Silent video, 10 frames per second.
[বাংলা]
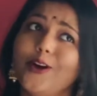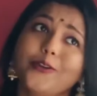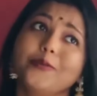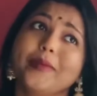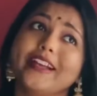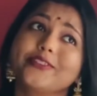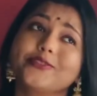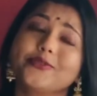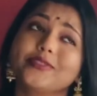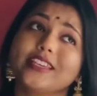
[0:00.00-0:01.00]
ধরো মেঘ
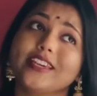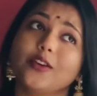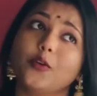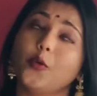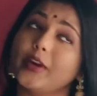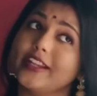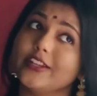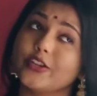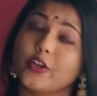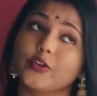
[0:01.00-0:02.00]
ছুঁতে
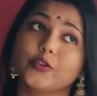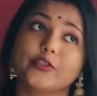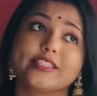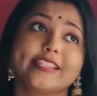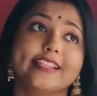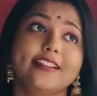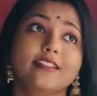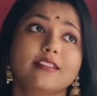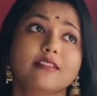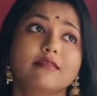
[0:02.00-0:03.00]
ওড়েনি শঙ্খচিল
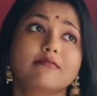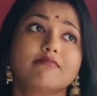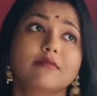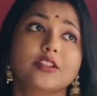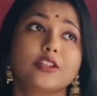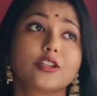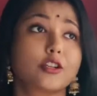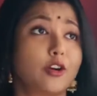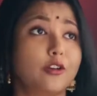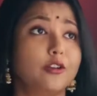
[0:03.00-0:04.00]

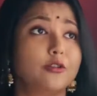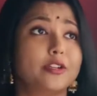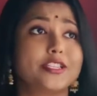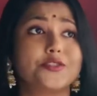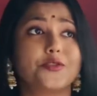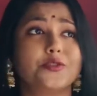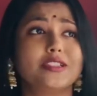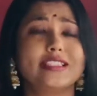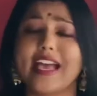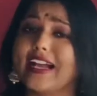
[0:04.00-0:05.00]
স্বর্ণরি
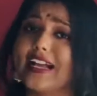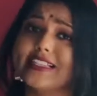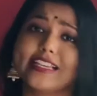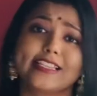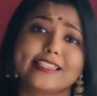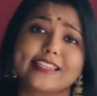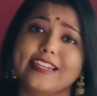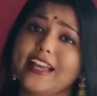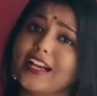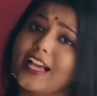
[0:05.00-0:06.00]
চুল দেখা যাচ্ছে
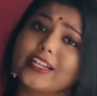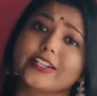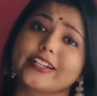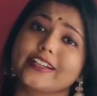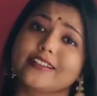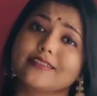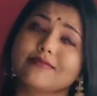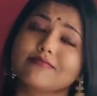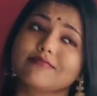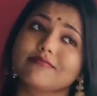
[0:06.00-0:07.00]
না কাশে
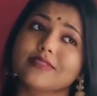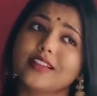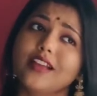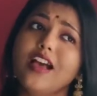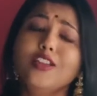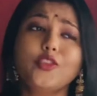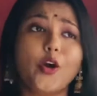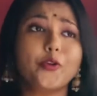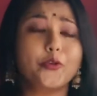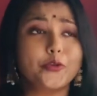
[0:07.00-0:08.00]

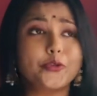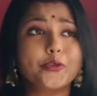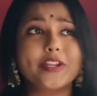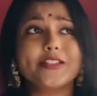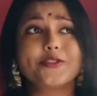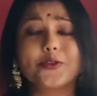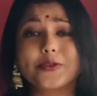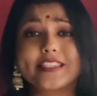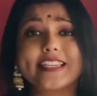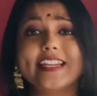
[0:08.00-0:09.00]
ধরো রোদ্দুরে
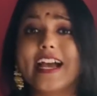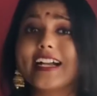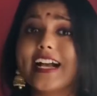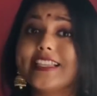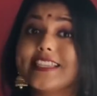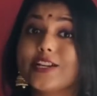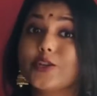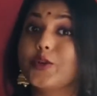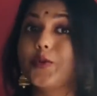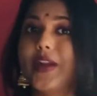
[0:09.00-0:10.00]
ঝরছে না কাঁচা
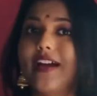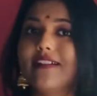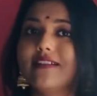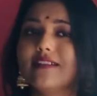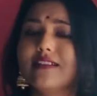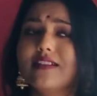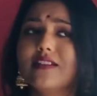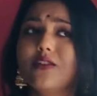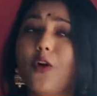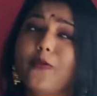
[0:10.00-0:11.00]
সোনা
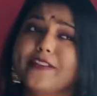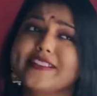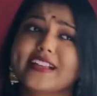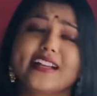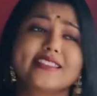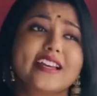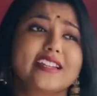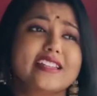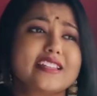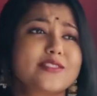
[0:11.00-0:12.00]
অফিস
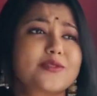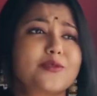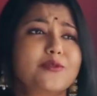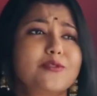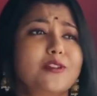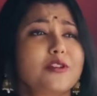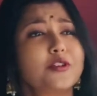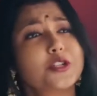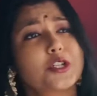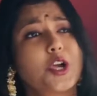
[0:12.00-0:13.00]
কাছারি স্কুল
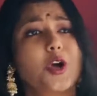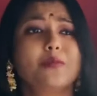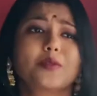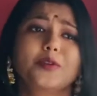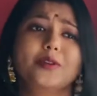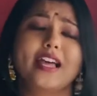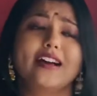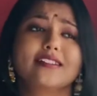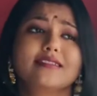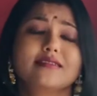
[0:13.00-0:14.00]
সব
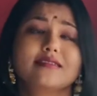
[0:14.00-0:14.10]
খোলা